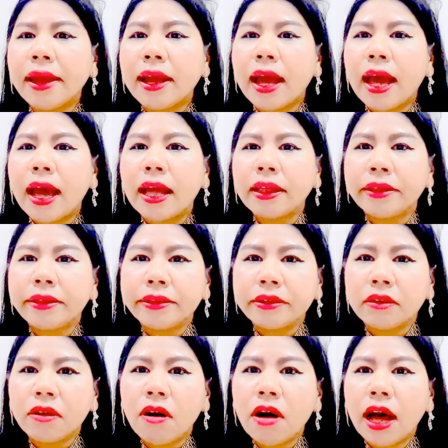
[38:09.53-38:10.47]
งงาน
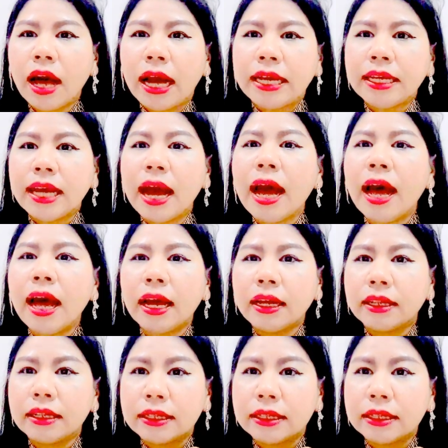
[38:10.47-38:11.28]
ก็หายาก